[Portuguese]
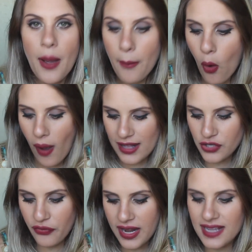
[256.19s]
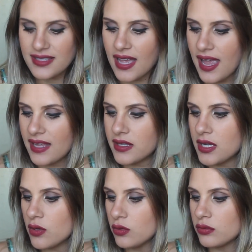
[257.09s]
Bom, a diferença
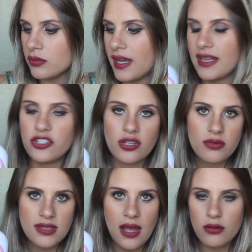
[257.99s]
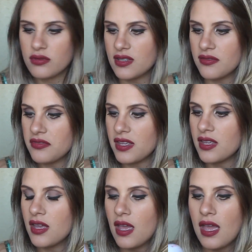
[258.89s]
entre um Andean Sounds, enfim,